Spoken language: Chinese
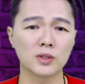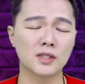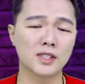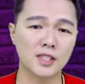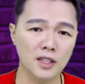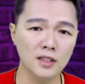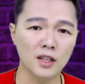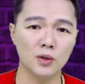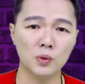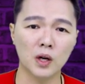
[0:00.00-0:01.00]
果真
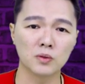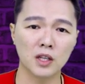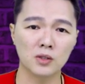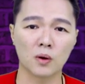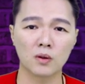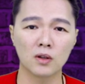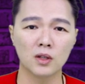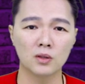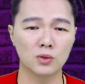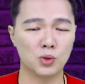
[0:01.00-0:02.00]
的遇到那种
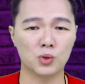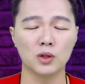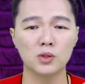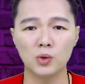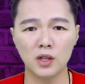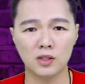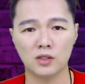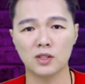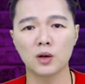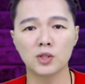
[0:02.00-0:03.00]
纯粹
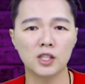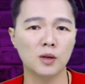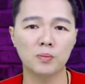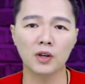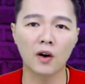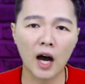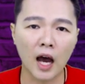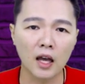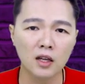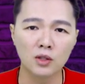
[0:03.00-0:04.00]
只要性不要
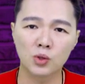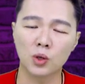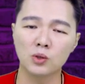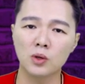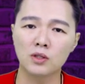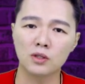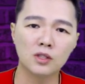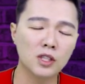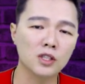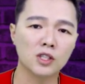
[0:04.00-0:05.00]
爱、纯粹只是
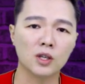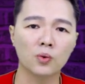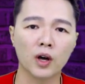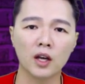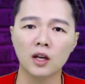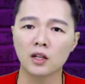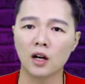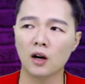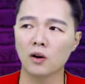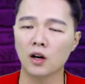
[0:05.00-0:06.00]
性行为，
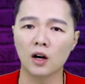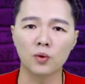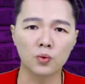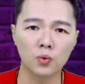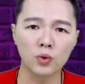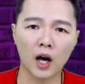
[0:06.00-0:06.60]
然后呃无